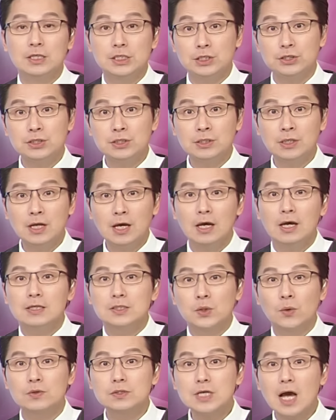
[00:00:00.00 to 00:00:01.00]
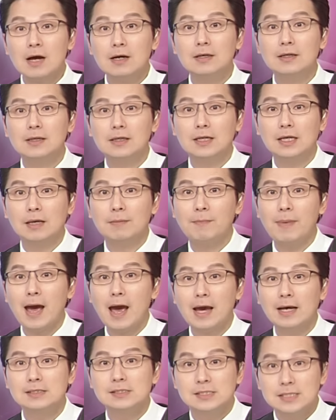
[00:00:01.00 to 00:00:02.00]
其实呢，从上个礼
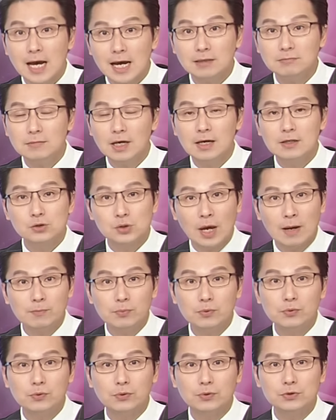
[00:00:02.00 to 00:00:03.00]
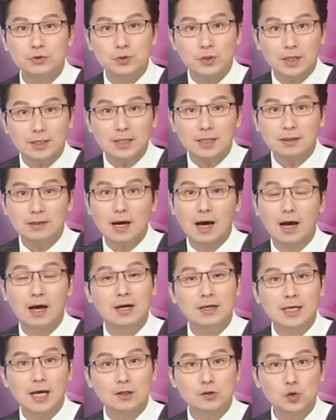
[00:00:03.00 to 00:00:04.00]
拜三，川普确定啊
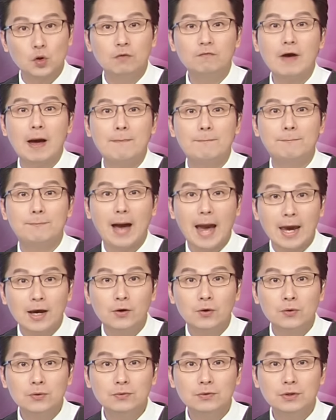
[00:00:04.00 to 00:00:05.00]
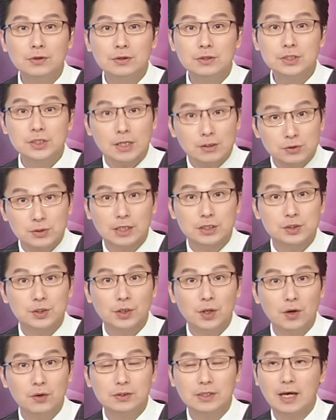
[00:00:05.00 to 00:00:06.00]
要重返白宫胜选
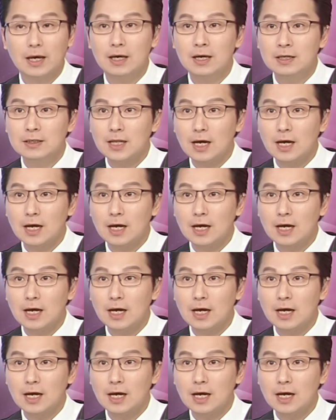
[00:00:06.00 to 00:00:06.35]
之后呢，